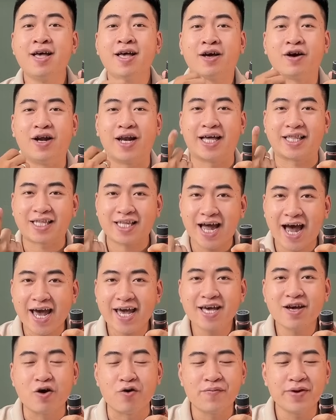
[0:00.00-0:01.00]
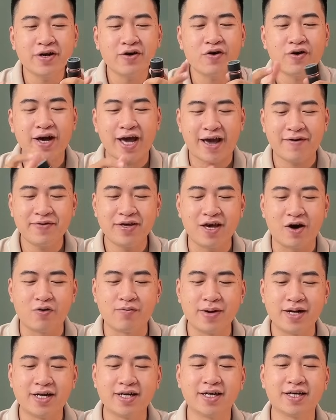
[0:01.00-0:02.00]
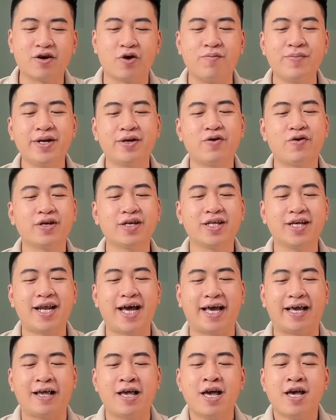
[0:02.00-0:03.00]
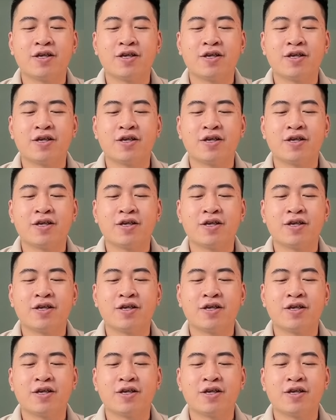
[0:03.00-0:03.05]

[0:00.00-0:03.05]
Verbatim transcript: Gọi là thay của micro, em ví dụ bình thường của micro như thế này,